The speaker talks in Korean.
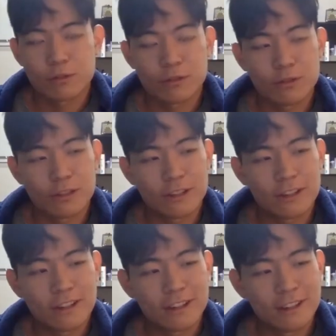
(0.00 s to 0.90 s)
그런 거는
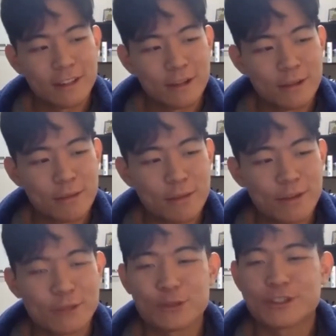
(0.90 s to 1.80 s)
약간
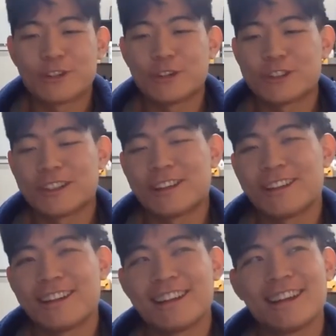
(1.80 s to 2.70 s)
뭔가 요즘 그거
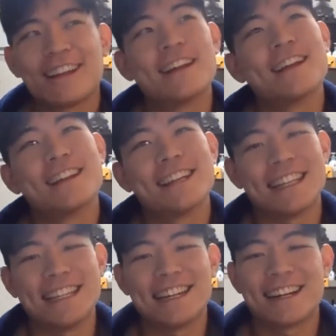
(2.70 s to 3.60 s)
있잖아.
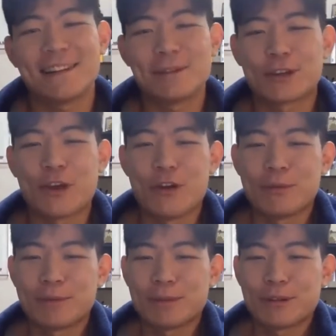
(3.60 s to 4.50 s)
일하려면
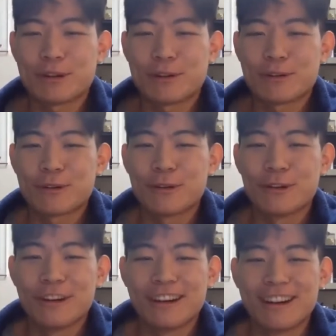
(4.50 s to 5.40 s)
경험이 필요하고
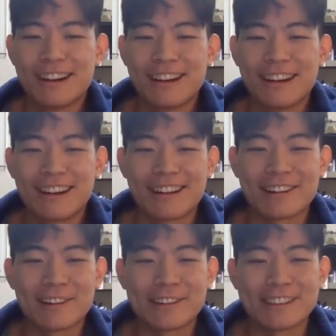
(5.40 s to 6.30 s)

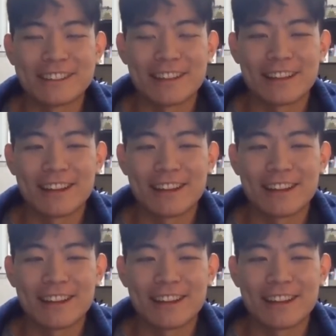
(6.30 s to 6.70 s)
그런 거 있잖아.